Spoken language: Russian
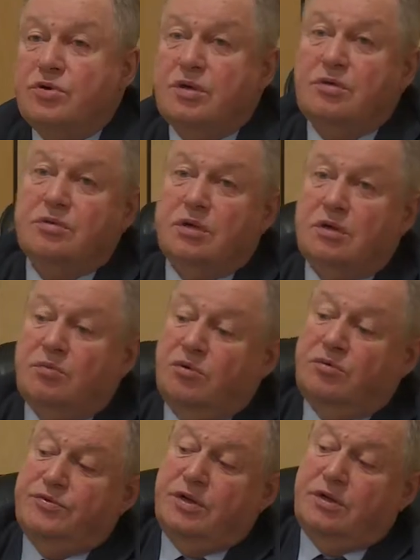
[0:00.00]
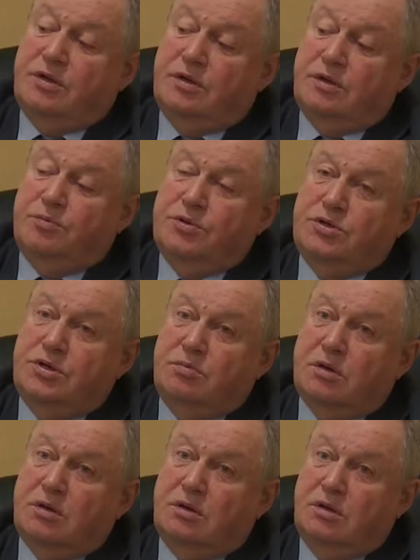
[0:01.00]
что я вот так мог взять кирпичи,
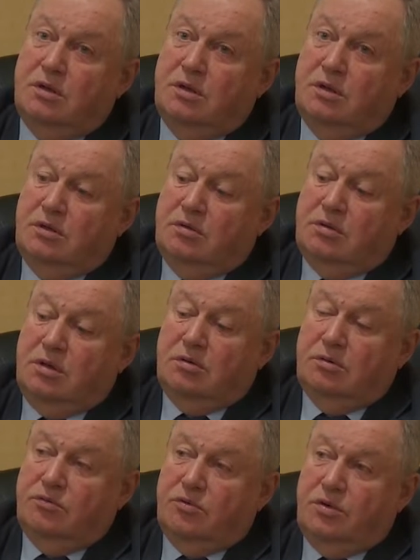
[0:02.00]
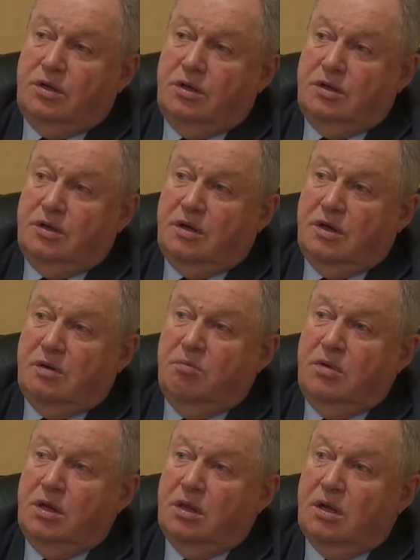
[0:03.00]
брал – вот ну, так вот в руке они как
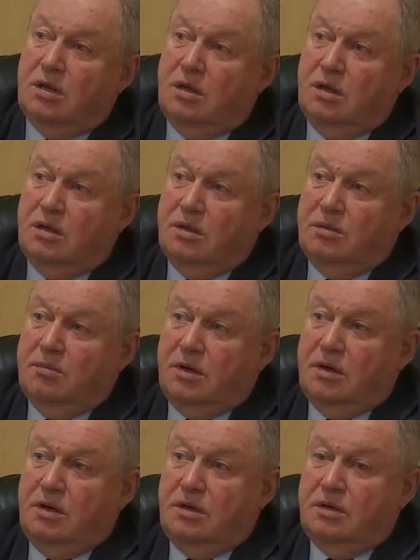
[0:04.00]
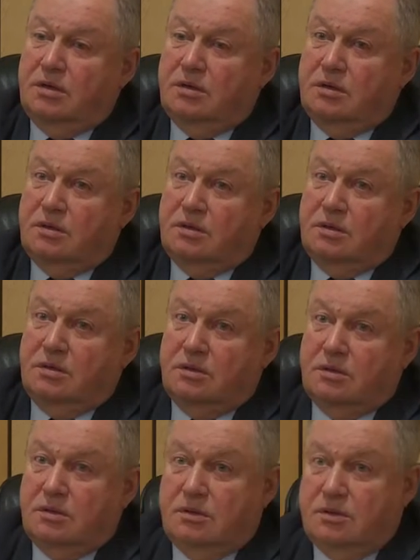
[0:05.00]
мыло могли
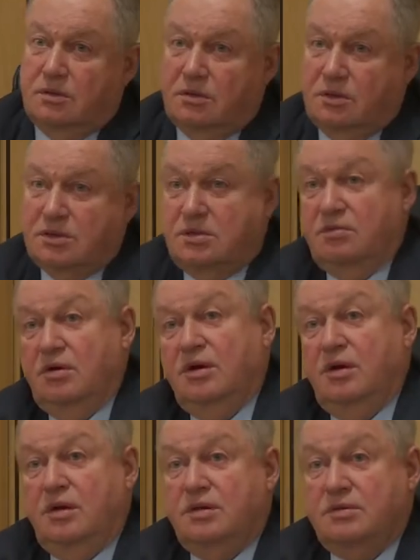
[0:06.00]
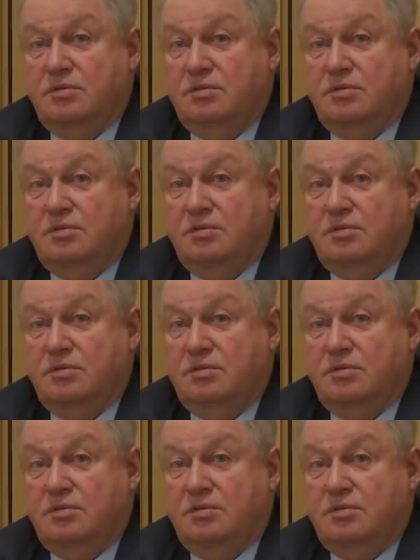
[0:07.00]
э, растворялись,